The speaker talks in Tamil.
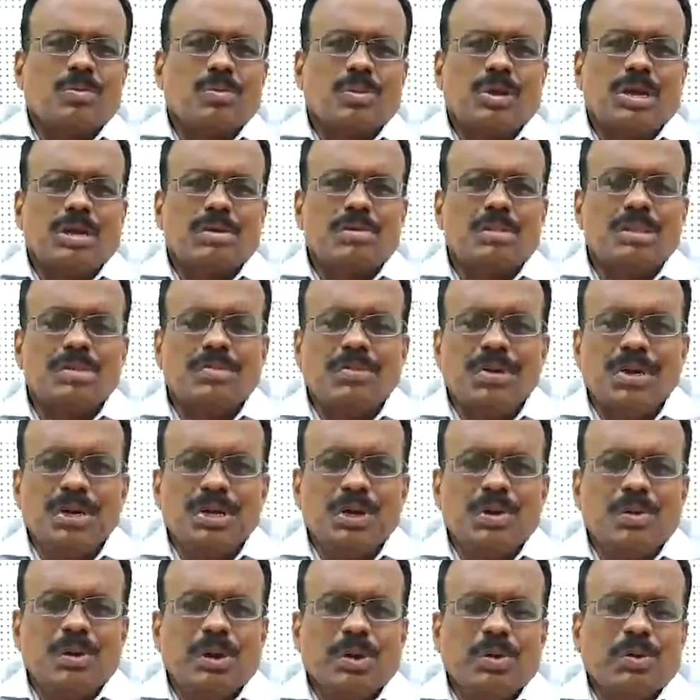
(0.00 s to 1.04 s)
உங்களுக்கு வந்து
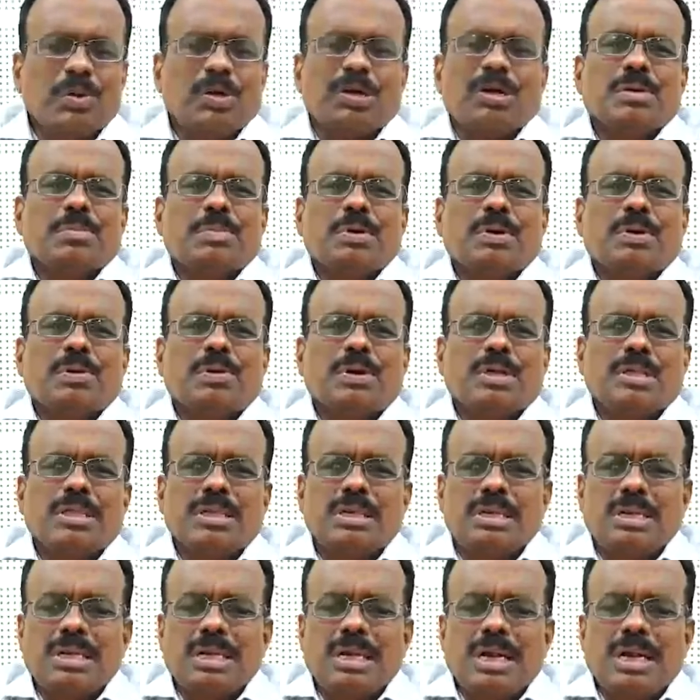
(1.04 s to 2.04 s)
வீடியோவில் கொடுக்கப்பட்டுள்ளது